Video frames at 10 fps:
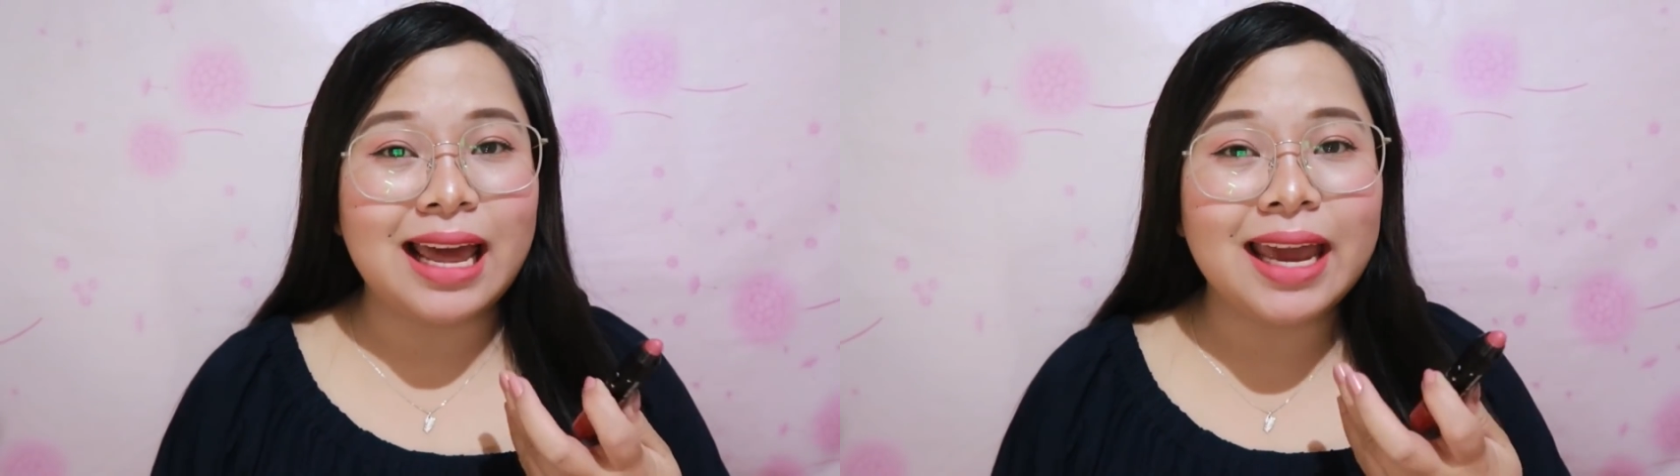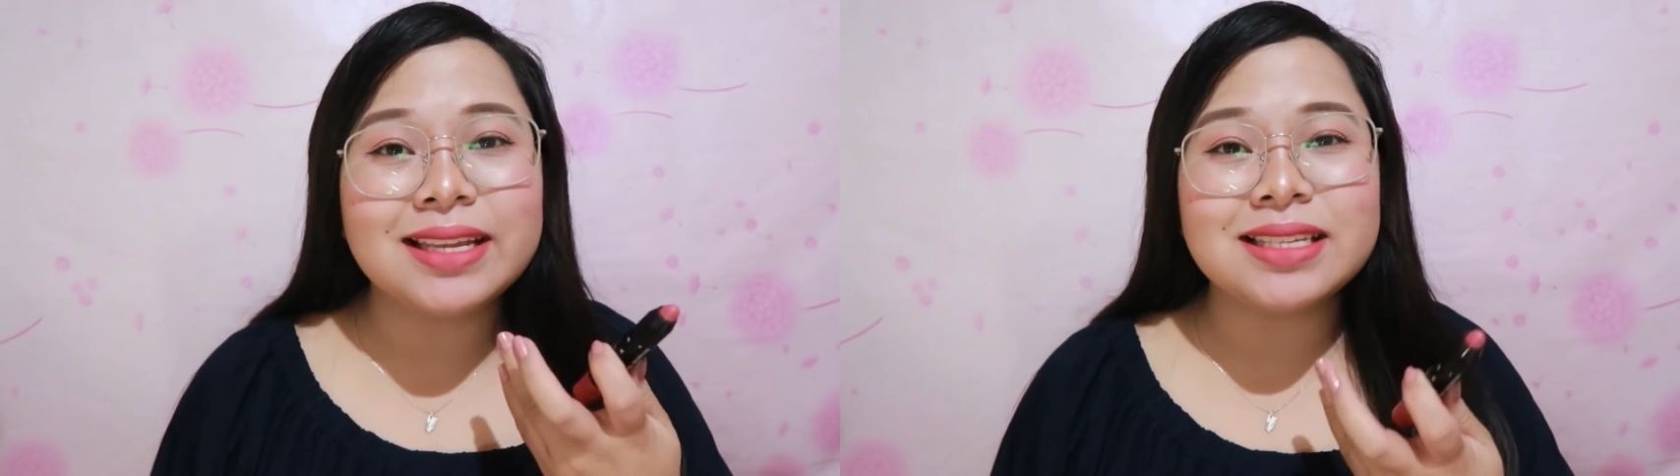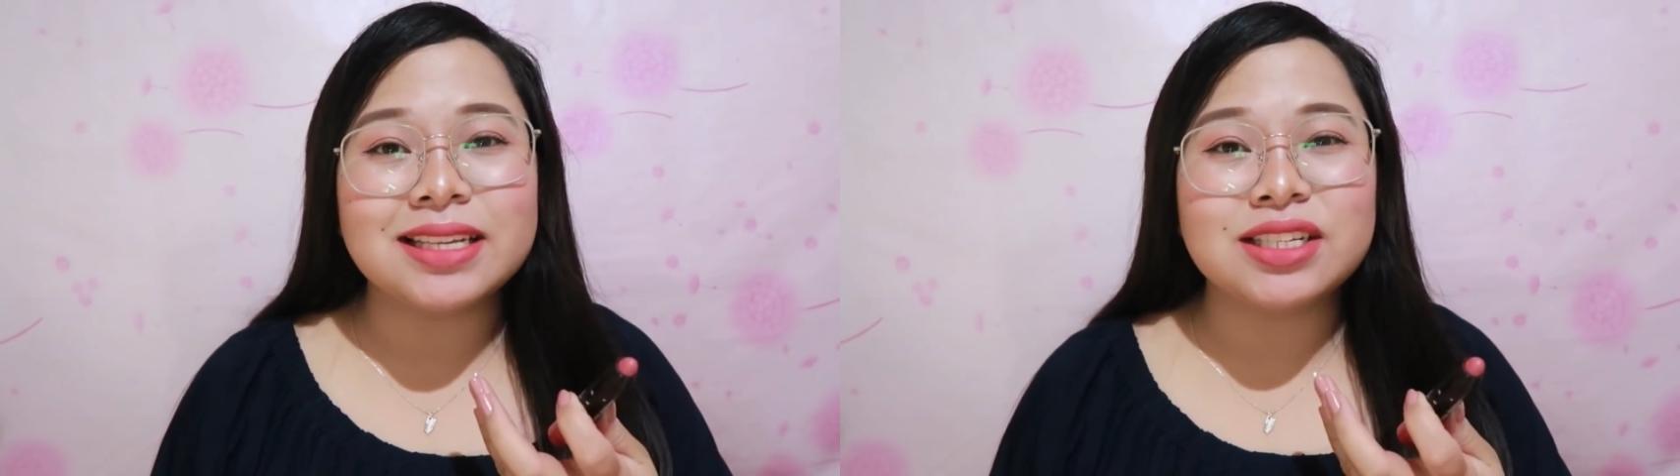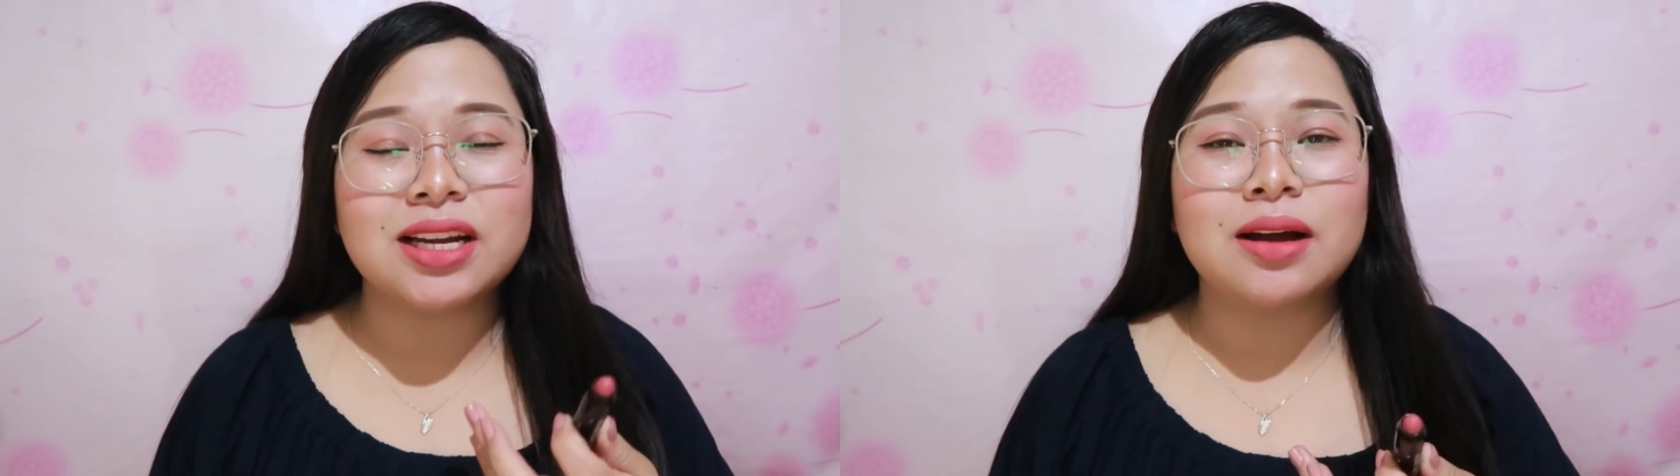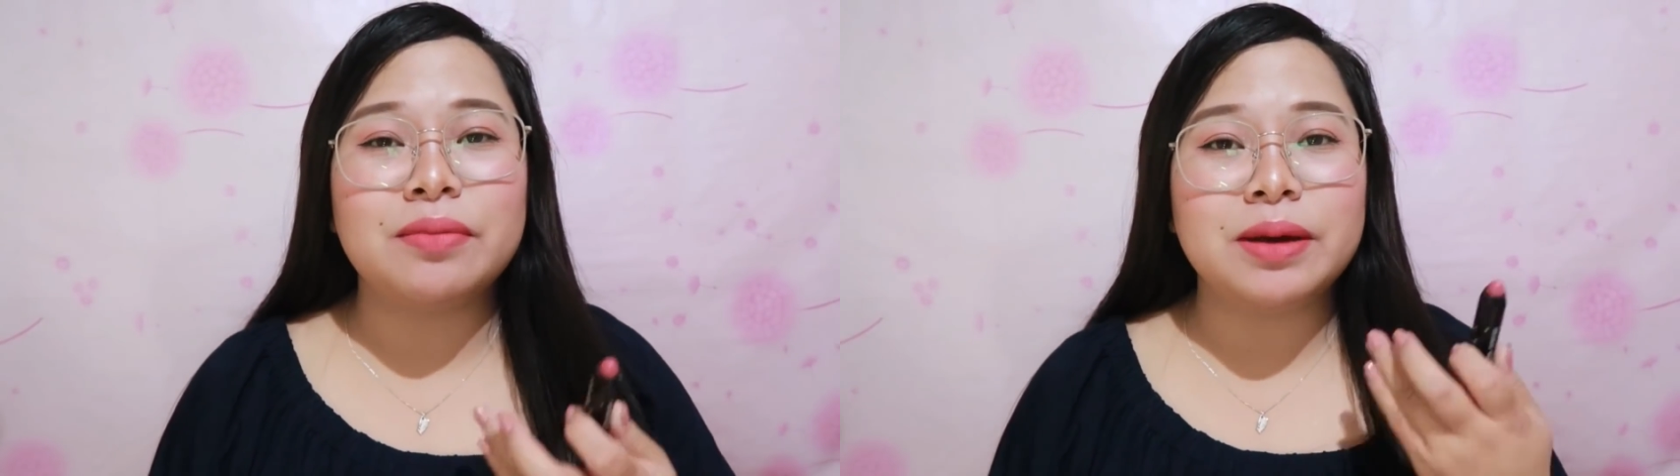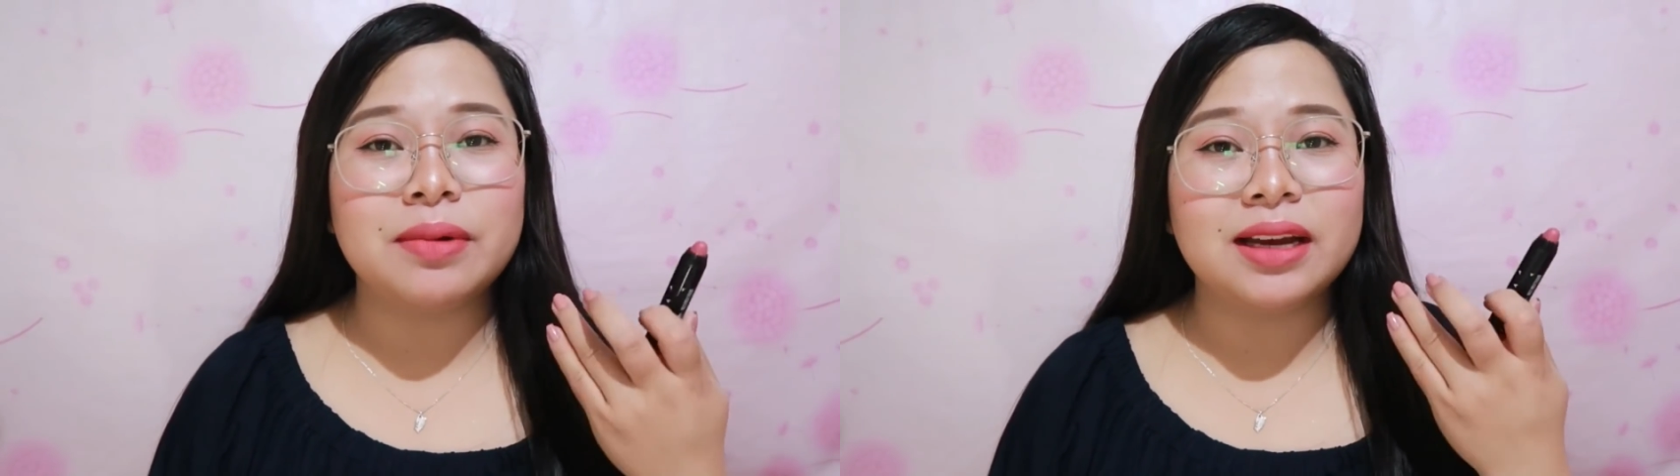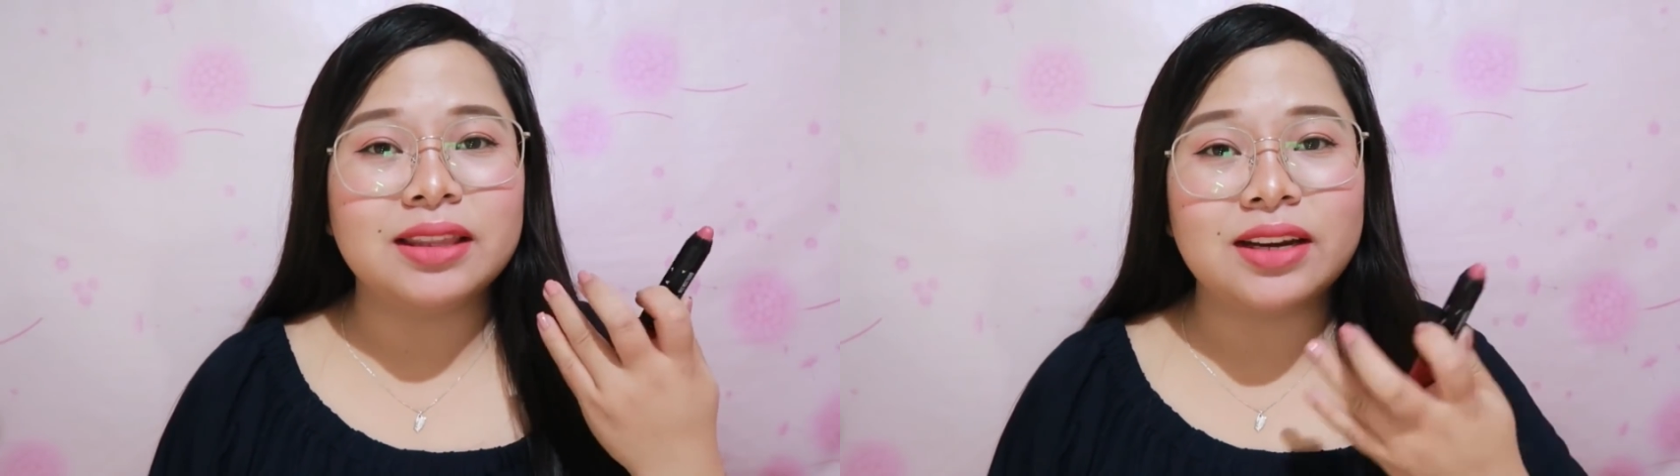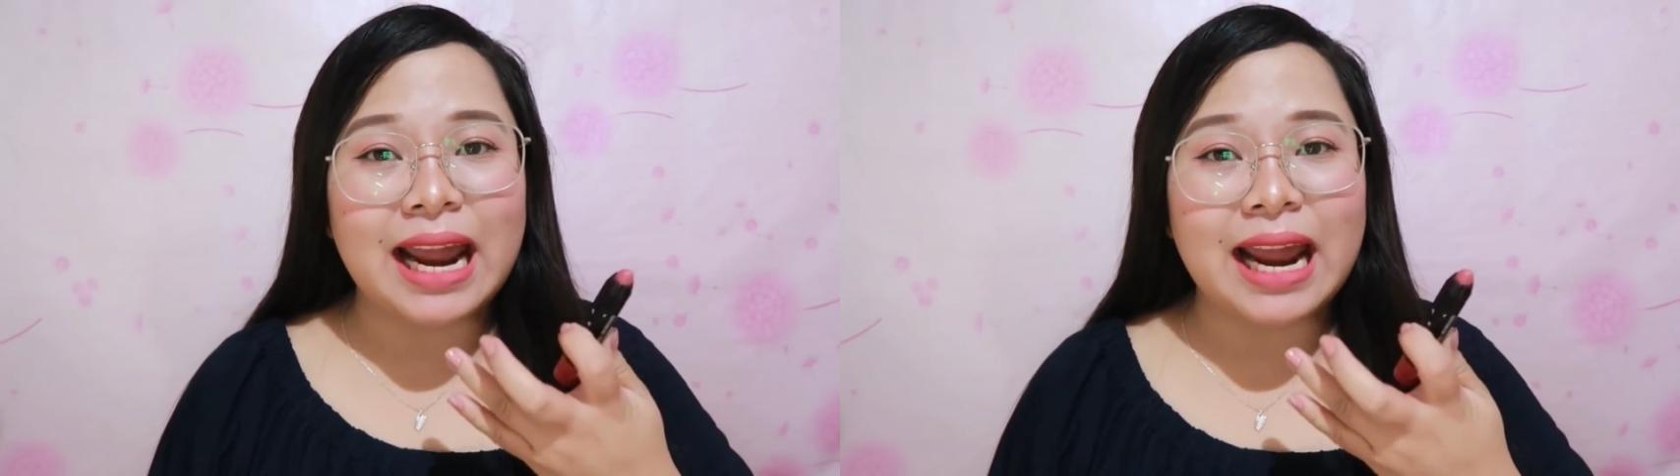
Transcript: lines at saka may mga